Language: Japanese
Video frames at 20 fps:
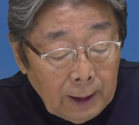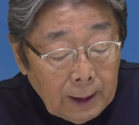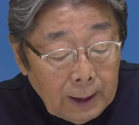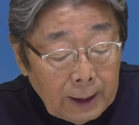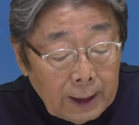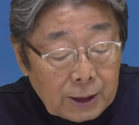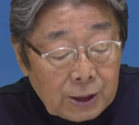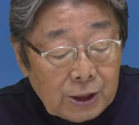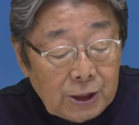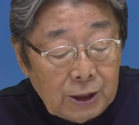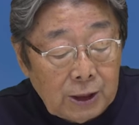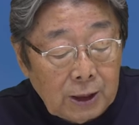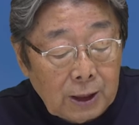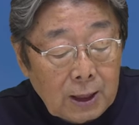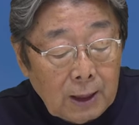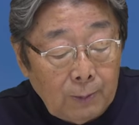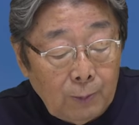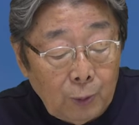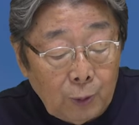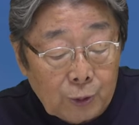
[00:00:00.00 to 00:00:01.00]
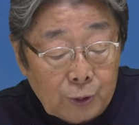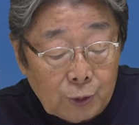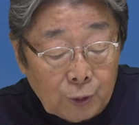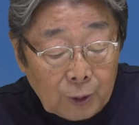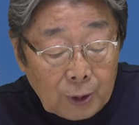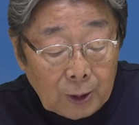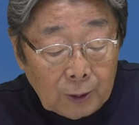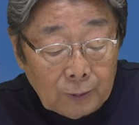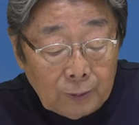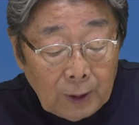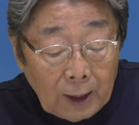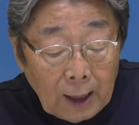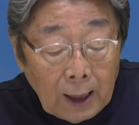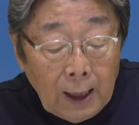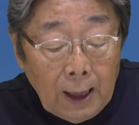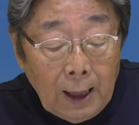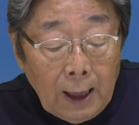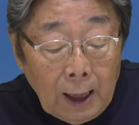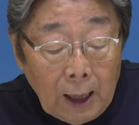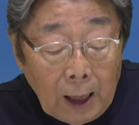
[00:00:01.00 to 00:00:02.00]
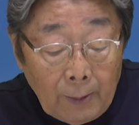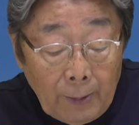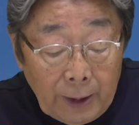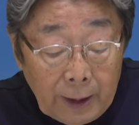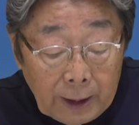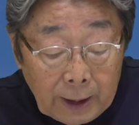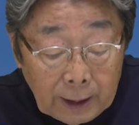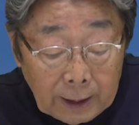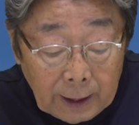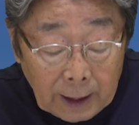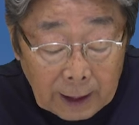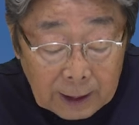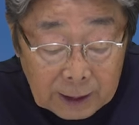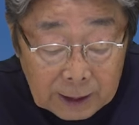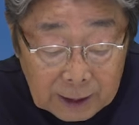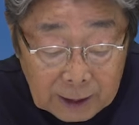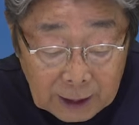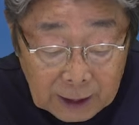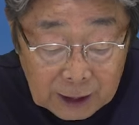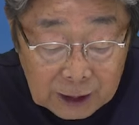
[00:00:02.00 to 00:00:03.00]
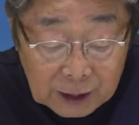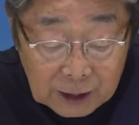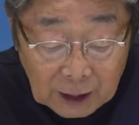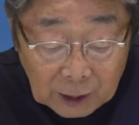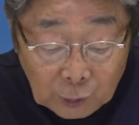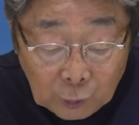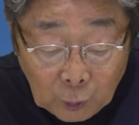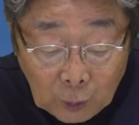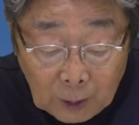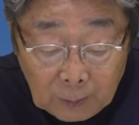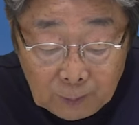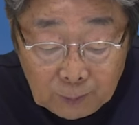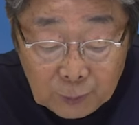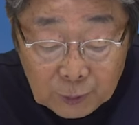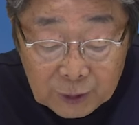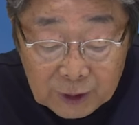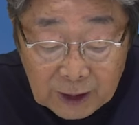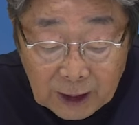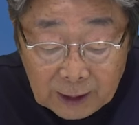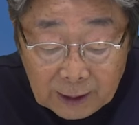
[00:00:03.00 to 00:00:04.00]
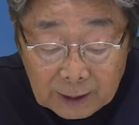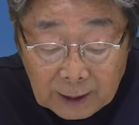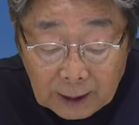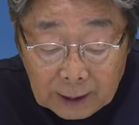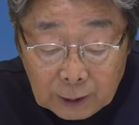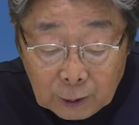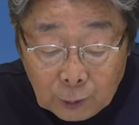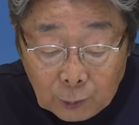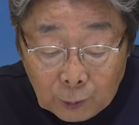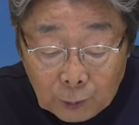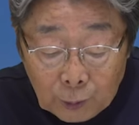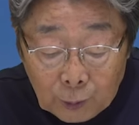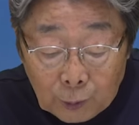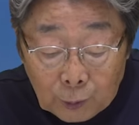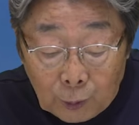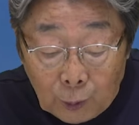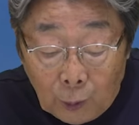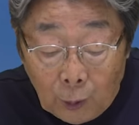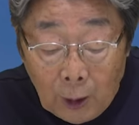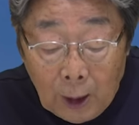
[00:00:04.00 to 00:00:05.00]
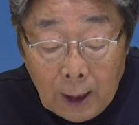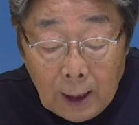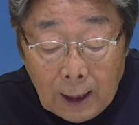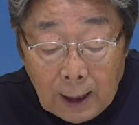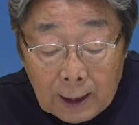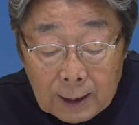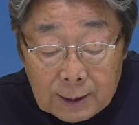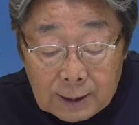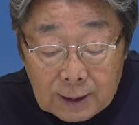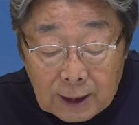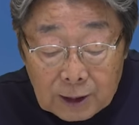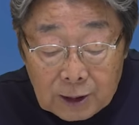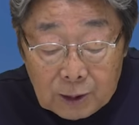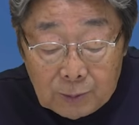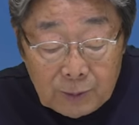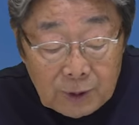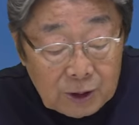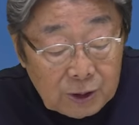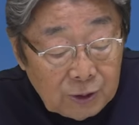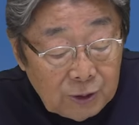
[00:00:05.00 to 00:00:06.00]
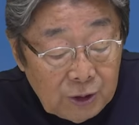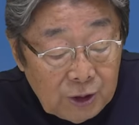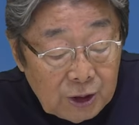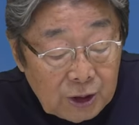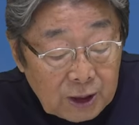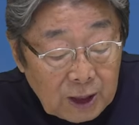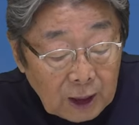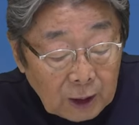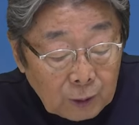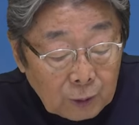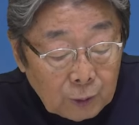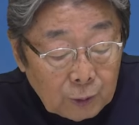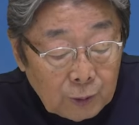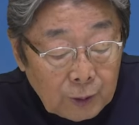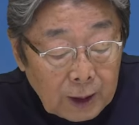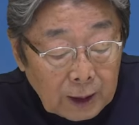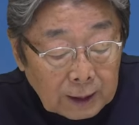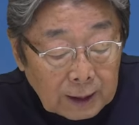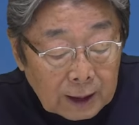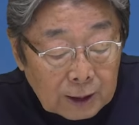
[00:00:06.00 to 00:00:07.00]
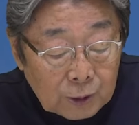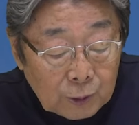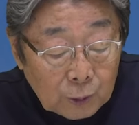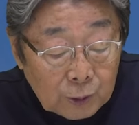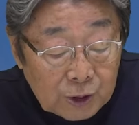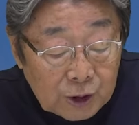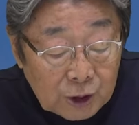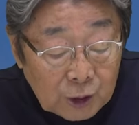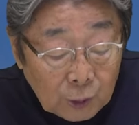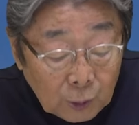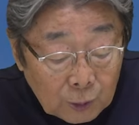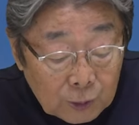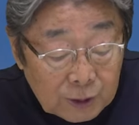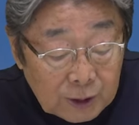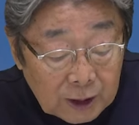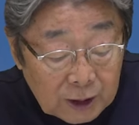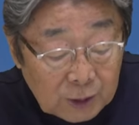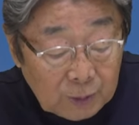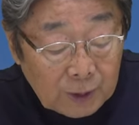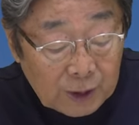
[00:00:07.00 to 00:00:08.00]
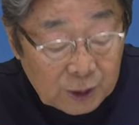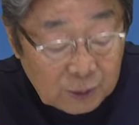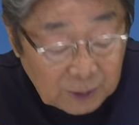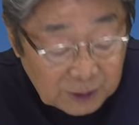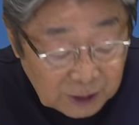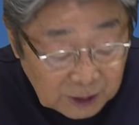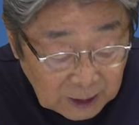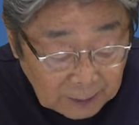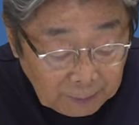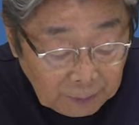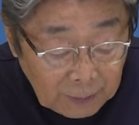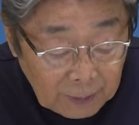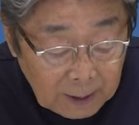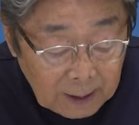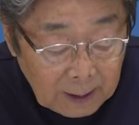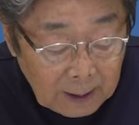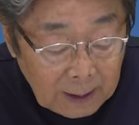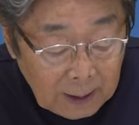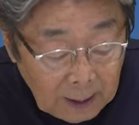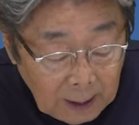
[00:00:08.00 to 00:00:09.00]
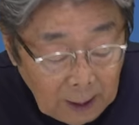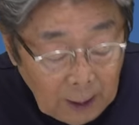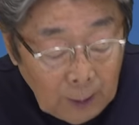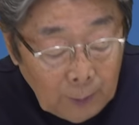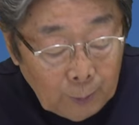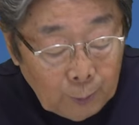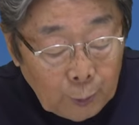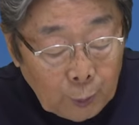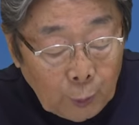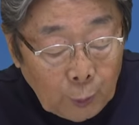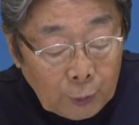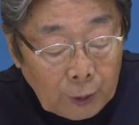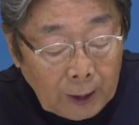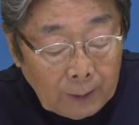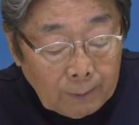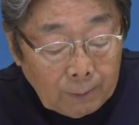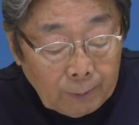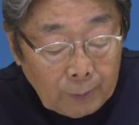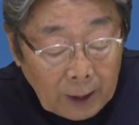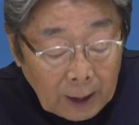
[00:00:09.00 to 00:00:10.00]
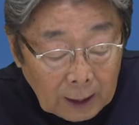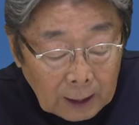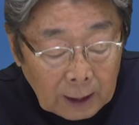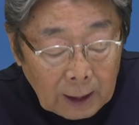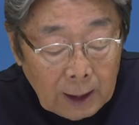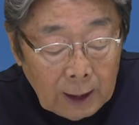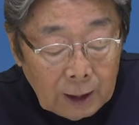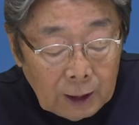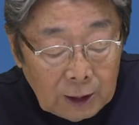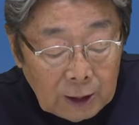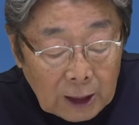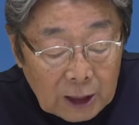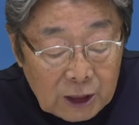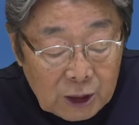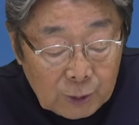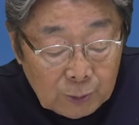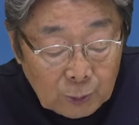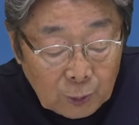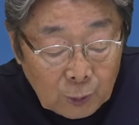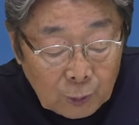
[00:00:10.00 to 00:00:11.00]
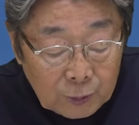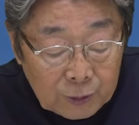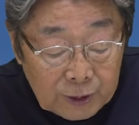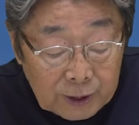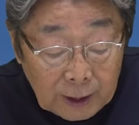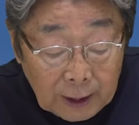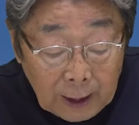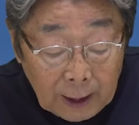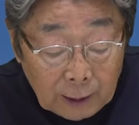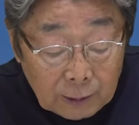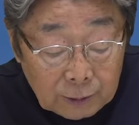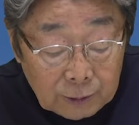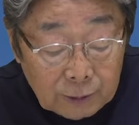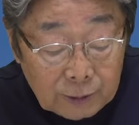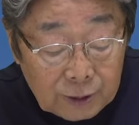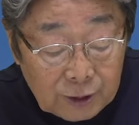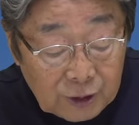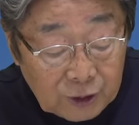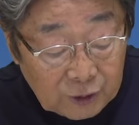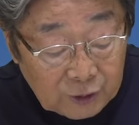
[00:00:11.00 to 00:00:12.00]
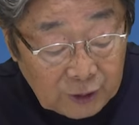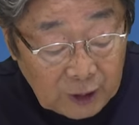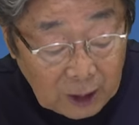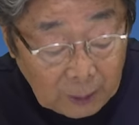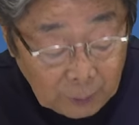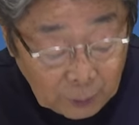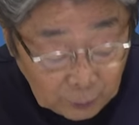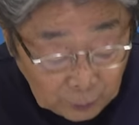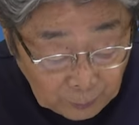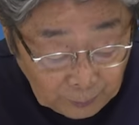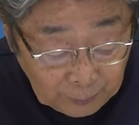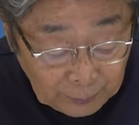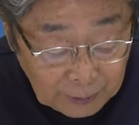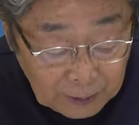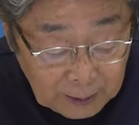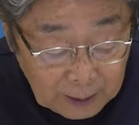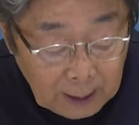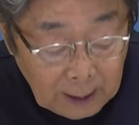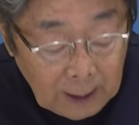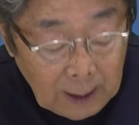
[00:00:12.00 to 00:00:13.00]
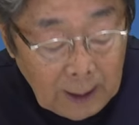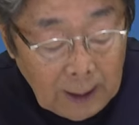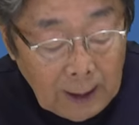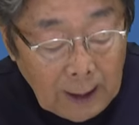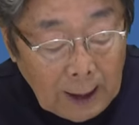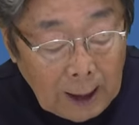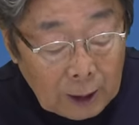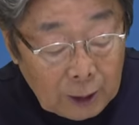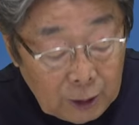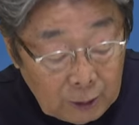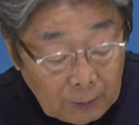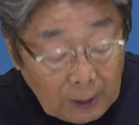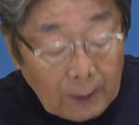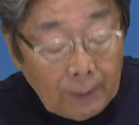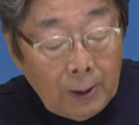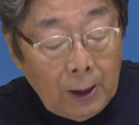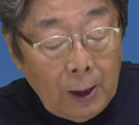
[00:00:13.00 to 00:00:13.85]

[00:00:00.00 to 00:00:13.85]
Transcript: 林官房長官はアメリカで発生したトランプ前大統領の暗殺未遂事件を受けた措置と説明しました。防弾版やじも防げる優れもの。あるいは